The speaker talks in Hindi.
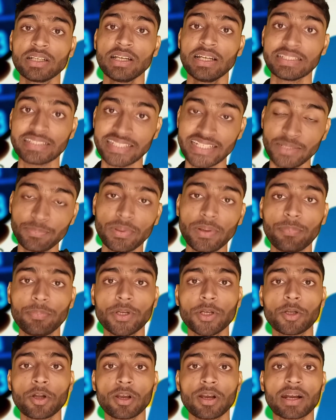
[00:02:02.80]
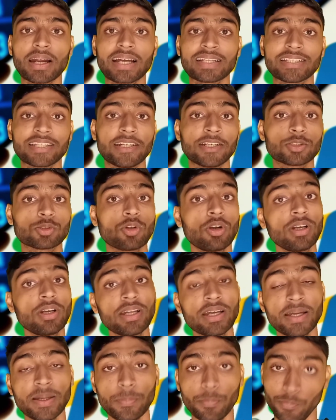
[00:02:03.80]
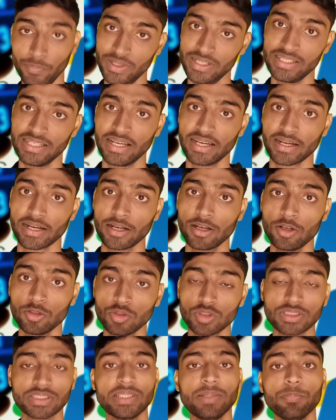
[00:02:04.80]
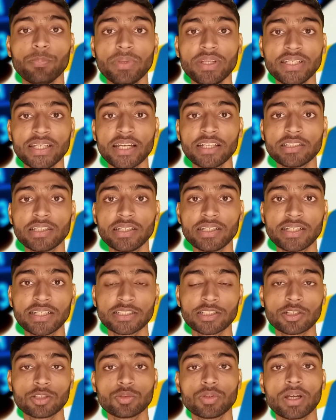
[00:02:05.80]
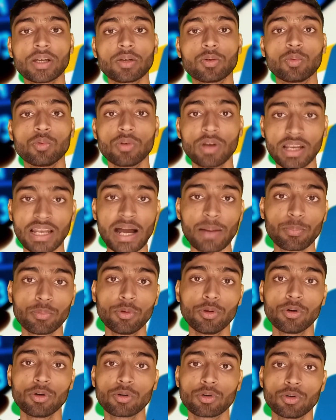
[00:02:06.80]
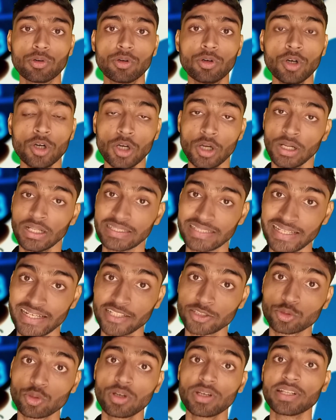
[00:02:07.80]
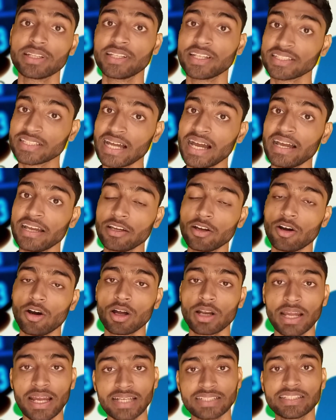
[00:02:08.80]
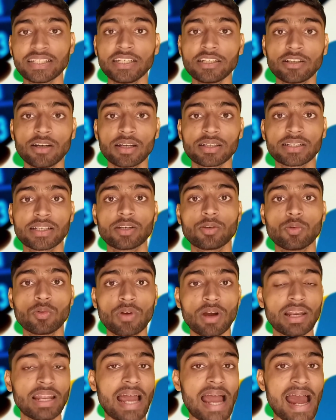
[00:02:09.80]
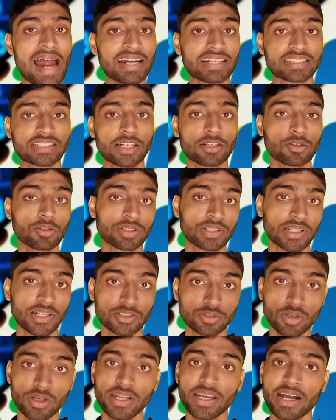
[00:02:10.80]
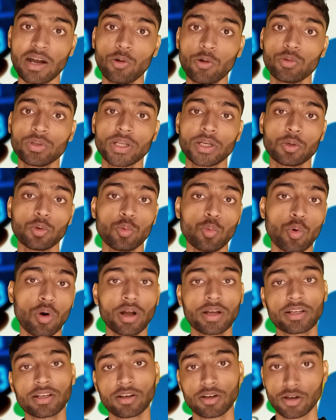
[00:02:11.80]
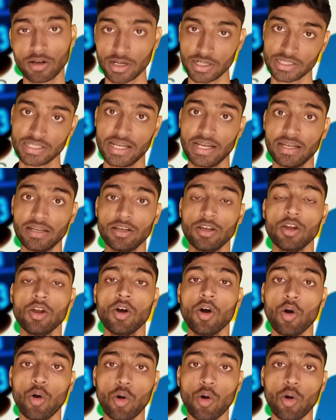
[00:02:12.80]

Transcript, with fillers: से थ्री फिफ्टी डॉलर का थ्रेश मिल जाएगा तो सिंपली यही तरीके से जो है गूगल आप लोगों को थ्रेशोल्ड देता है और ऐसे ही करके गूगल एड्स का जो थ्रेशोल्ड अकाउंट है वो वर्क करता है